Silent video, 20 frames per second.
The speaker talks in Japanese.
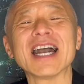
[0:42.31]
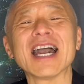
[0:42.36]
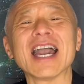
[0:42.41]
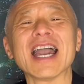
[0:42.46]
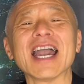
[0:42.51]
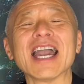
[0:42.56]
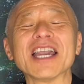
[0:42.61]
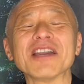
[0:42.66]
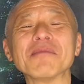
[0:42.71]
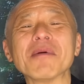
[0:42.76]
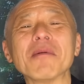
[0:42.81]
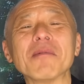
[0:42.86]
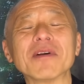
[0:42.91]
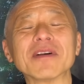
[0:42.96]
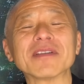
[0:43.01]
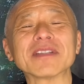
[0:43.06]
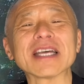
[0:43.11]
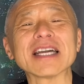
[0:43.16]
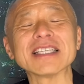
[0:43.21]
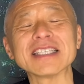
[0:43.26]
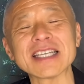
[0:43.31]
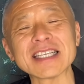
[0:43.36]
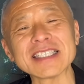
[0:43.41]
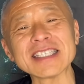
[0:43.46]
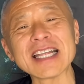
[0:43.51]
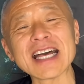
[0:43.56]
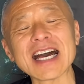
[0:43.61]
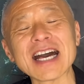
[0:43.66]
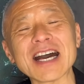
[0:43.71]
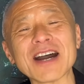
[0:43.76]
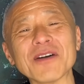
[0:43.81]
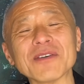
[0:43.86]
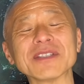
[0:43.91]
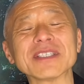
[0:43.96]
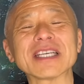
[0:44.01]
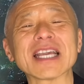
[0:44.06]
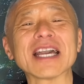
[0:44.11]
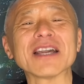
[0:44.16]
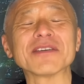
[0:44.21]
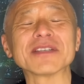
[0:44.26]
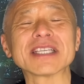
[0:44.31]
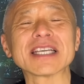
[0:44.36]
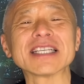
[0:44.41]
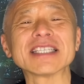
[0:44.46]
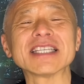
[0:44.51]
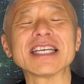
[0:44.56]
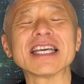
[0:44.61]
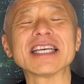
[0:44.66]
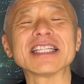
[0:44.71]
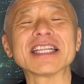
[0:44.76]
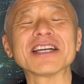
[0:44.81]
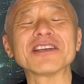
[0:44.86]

えー、今も大切なお付き合いをさせていた